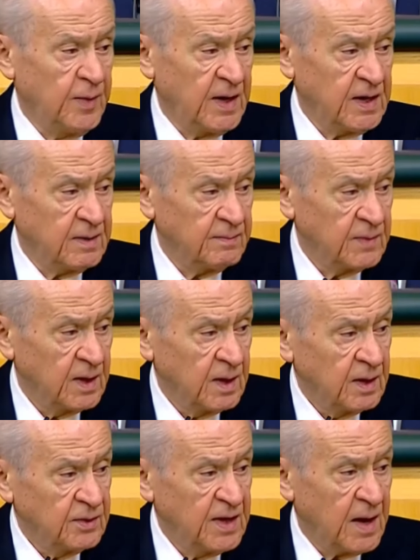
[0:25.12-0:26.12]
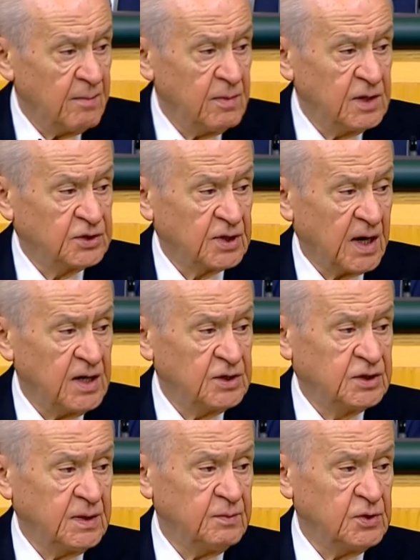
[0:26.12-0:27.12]
Bey demli çay
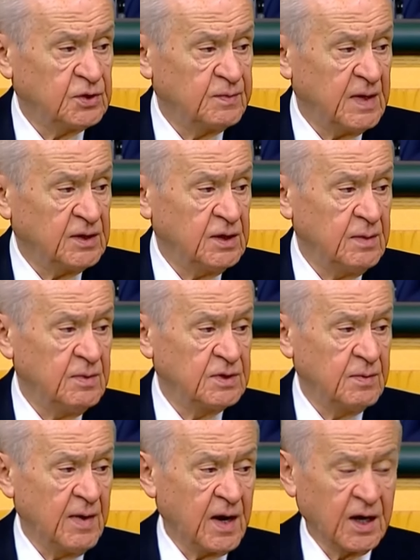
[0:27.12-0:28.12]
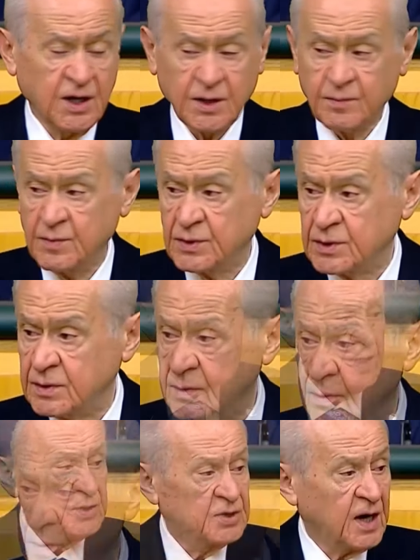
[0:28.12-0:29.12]
içip içmediğimizi merak etmiş
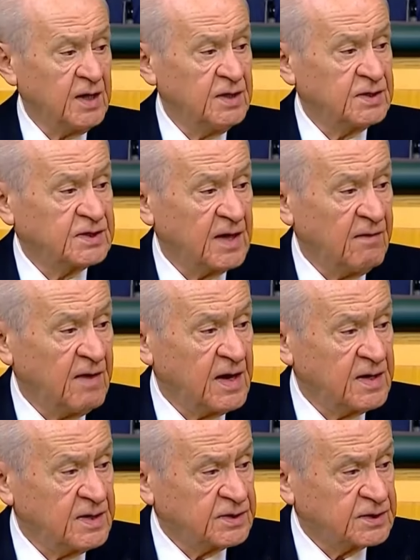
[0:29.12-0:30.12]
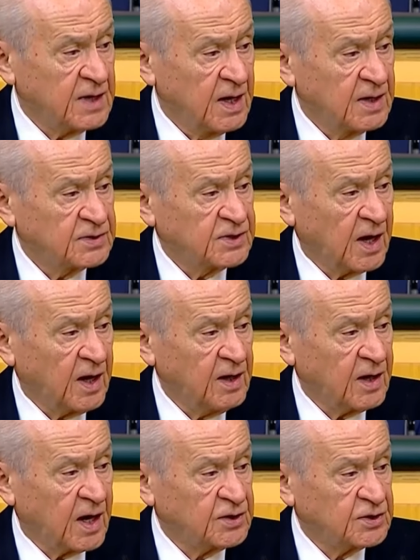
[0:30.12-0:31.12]
çayı severiz.
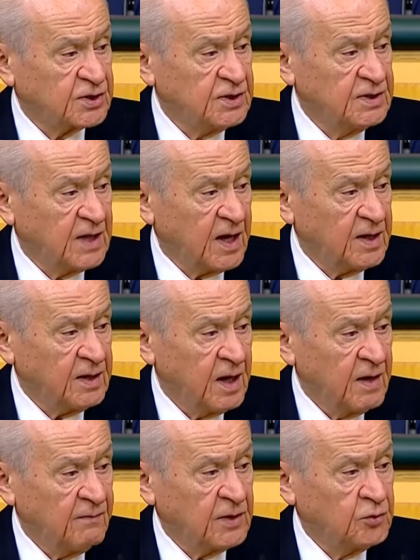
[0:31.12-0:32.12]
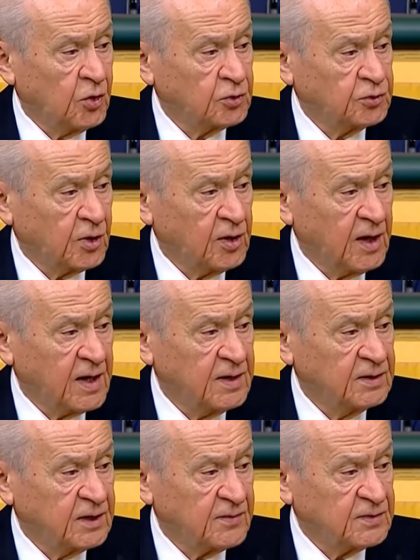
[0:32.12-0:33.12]
Sağlık açısından ve
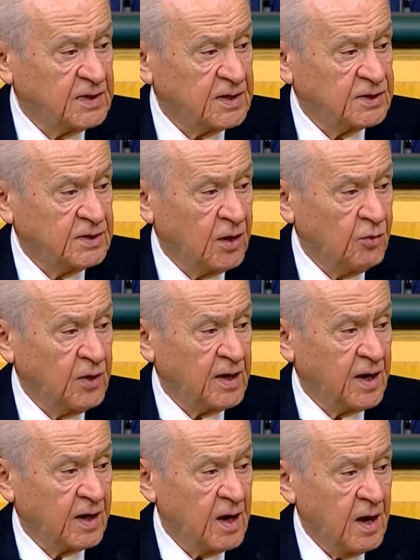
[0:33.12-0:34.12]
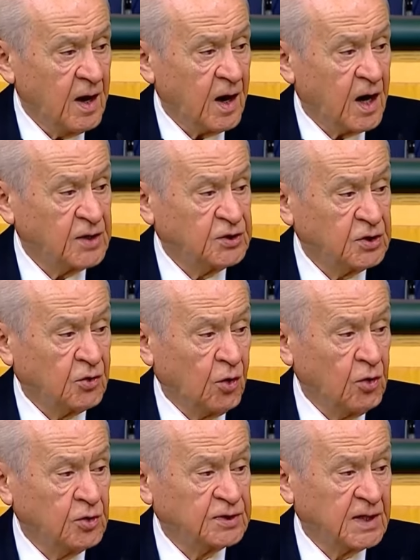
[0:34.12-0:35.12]
doktorların tavsiyesine uyarak açık
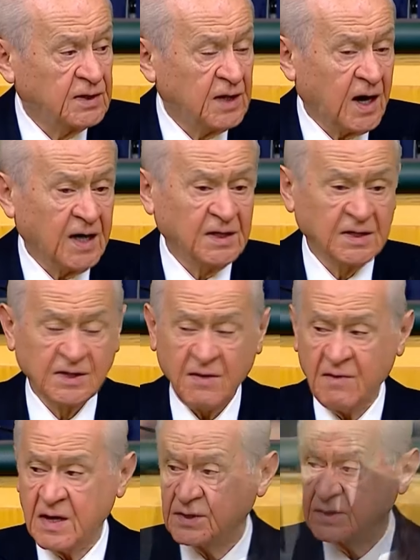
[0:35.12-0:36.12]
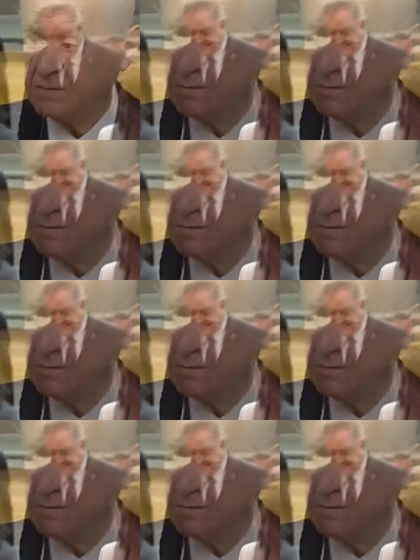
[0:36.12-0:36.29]
olursa daha da severiz.